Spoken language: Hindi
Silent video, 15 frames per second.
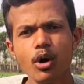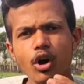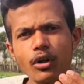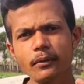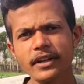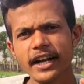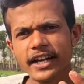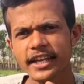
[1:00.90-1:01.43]
और भी
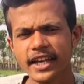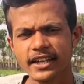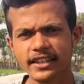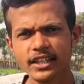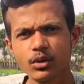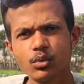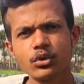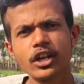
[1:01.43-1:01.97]
रेटियाँ आती
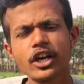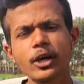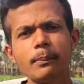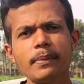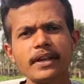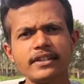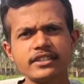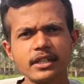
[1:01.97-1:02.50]
हैं उनके
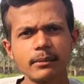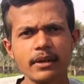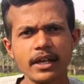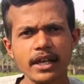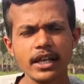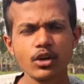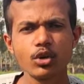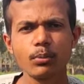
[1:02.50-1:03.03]
कंपेरिजन में
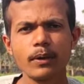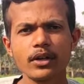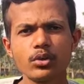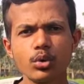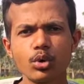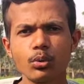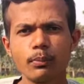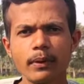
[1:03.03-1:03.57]
एक रुपये
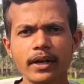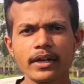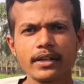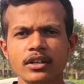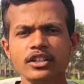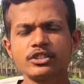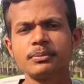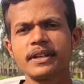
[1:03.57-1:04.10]
दो रुपये
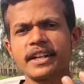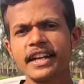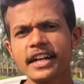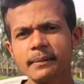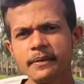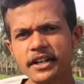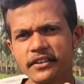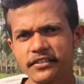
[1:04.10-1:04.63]
इसमें रेट
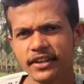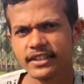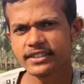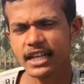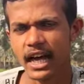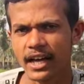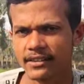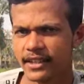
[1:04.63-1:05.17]
में डिफरेंस
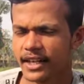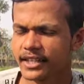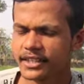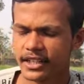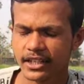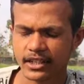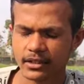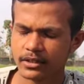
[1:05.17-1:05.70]
आता है
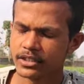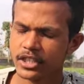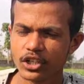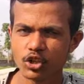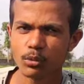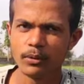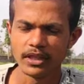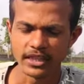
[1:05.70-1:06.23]
देखने
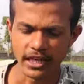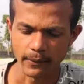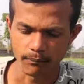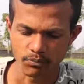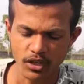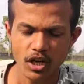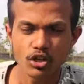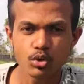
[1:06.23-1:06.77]
को मिलता
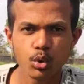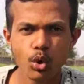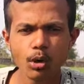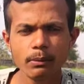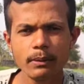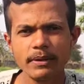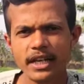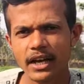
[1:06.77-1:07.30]
है थोक
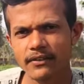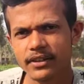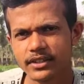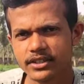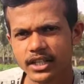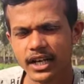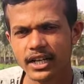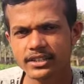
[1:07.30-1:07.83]
में भी काफ़ी
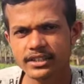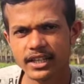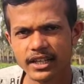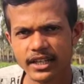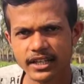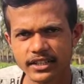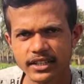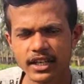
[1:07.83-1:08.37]
अच्छा खासा है
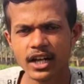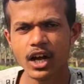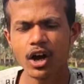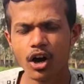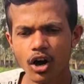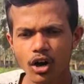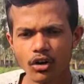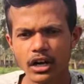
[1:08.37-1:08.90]
रेट इधर
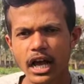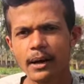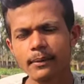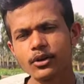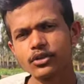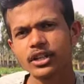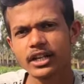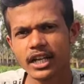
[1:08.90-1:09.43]
और आपके
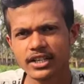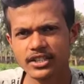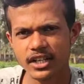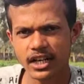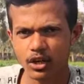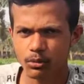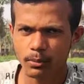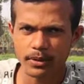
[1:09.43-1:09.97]
उधर क्या चल
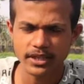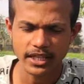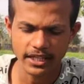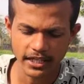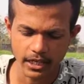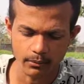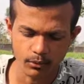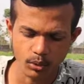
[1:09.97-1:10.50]
रहा है वो भी
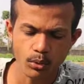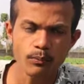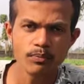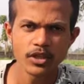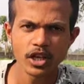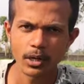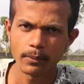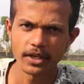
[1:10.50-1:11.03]
बताइएगा हमको
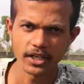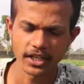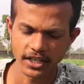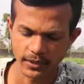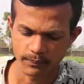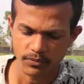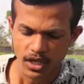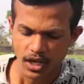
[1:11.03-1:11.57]
कमेंट करके
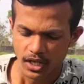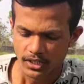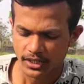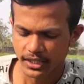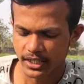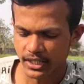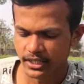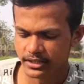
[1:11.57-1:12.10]

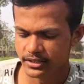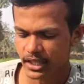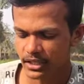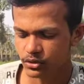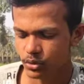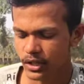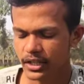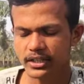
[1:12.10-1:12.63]
देखिए इसका जो
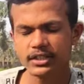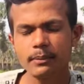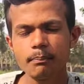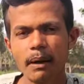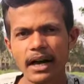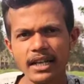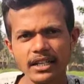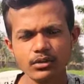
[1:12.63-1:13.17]
है ये
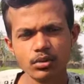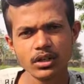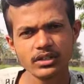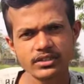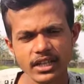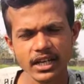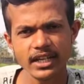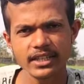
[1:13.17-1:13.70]
पानी थोड़ा
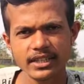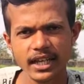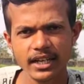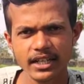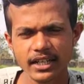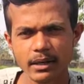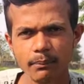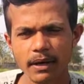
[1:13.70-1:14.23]
सह लेता है
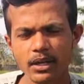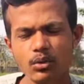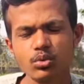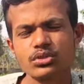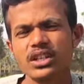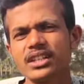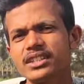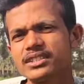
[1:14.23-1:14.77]
ठीक ना पानी उतना
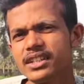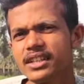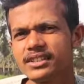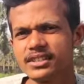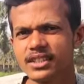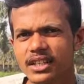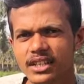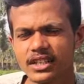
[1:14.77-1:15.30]
ज़्यादा
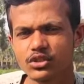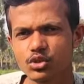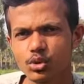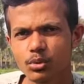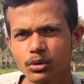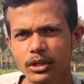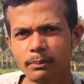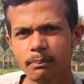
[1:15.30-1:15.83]
सहनशील नहीं है जो
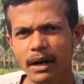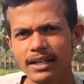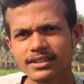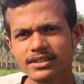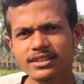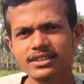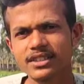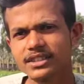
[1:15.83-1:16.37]
कि पाँच
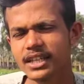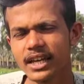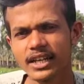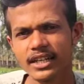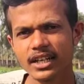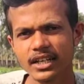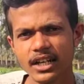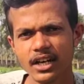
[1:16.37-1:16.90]
सीट्स का था
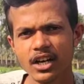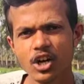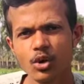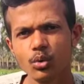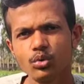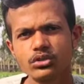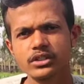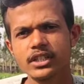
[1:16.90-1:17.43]
एक ना
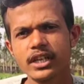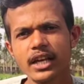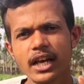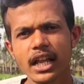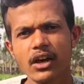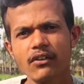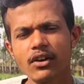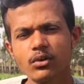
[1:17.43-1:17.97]
उसके
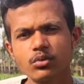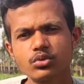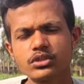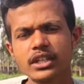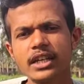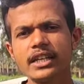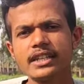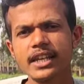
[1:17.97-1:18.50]
अलावा उसके
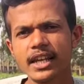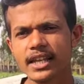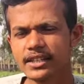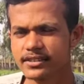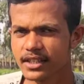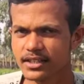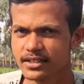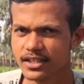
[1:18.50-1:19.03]
इतना ये
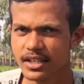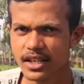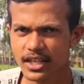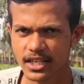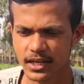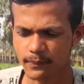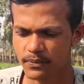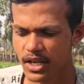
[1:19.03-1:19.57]
सहनशील नहीं
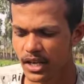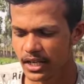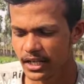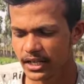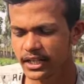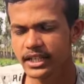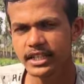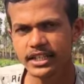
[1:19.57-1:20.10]
है
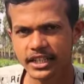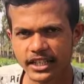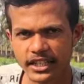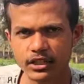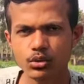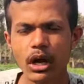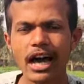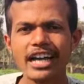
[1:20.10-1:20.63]
लेकिन ये ठीक है
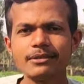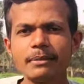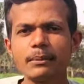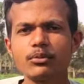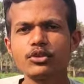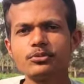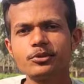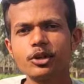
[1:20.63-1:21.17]
तो आज मैं
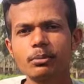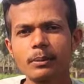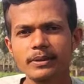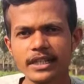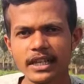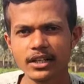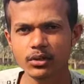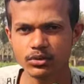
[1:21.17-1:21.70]
आपको इस वीडियो पर
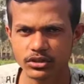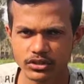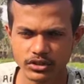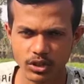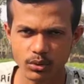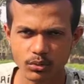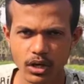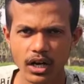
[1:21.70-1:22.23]
बताने की कोशिश
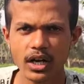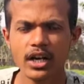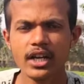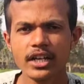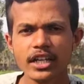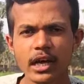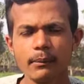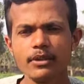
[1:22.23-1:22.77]
करूँगा
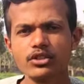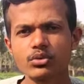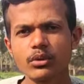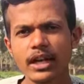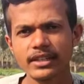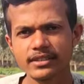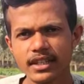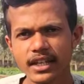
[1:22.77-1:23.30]
कि हमने इसको
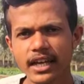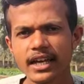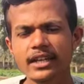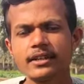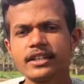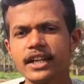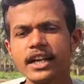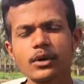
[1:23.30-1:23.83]
कैसे लगाया
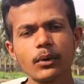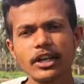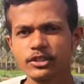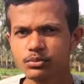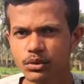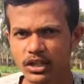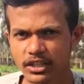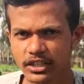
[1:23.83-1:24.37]
डेट वाइज
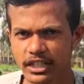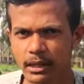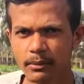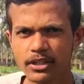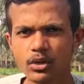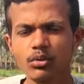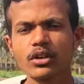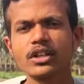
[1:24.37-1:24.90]
पूरा डिटेल
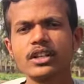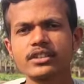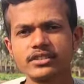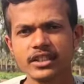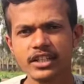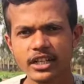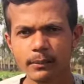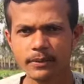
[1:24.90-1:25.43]
बताऊँगा कि
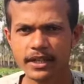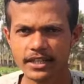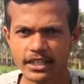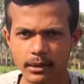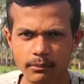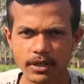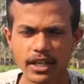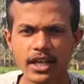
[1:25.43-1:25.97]
नर्सरी कब किया था
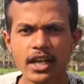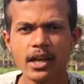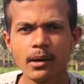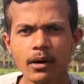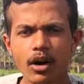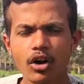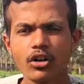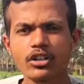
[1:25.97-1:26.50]
हमने
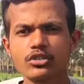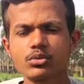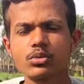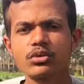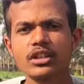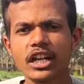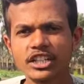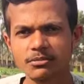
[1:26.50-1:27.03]
और इसको
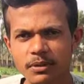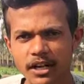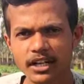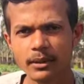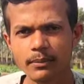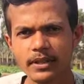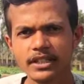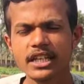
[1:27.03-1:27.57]
ट्रांसप्लांट
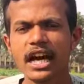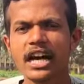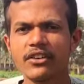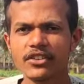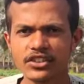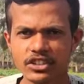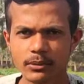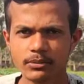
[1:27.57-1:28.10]
कब किया था
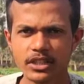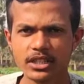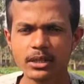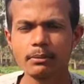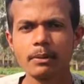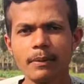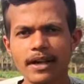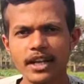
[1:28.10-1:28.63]
हार्वेस्ट कब दिया था
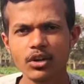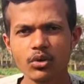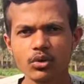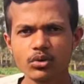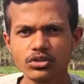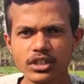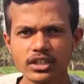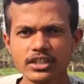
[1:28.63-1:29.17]
बीमारियाँ कौन कौन
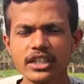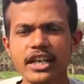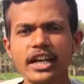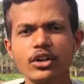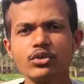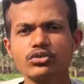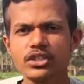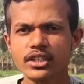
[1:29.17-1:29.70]
सी लगती है ए
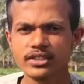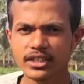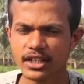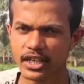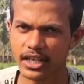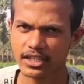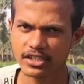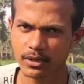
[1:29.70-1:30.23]
टू जेड
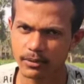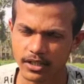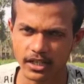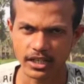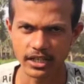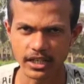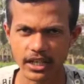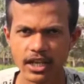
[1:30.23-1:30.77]
जानकारी आज कवर
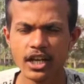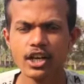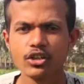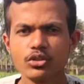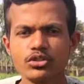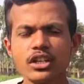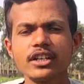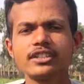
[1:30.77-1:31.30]
करेंगे तो
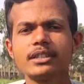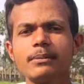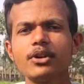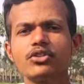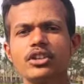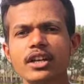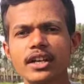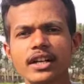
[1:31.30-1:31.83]
चलिए सर भाई
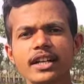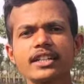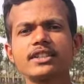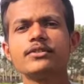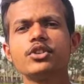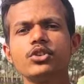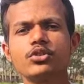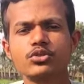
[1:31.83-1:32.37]
देर नहीं करते
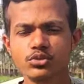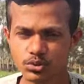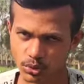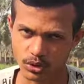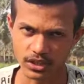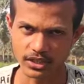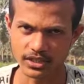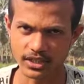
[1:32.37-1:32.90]
वीडियो को शुरू करते